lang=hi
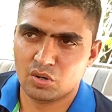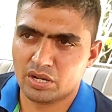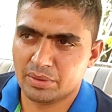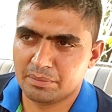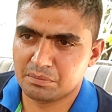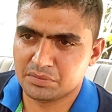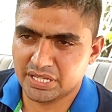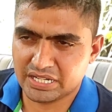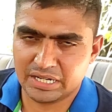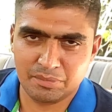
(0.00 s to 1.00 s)
और
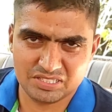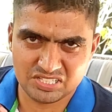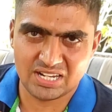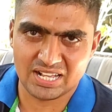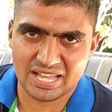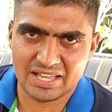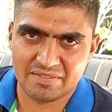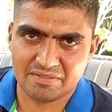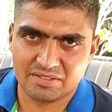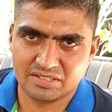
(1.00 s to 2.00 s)
देखने में अच्छा लगा
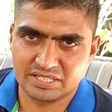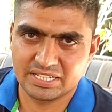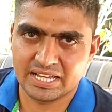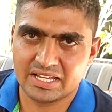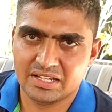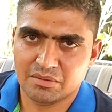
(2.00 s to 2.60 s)
है ठीक है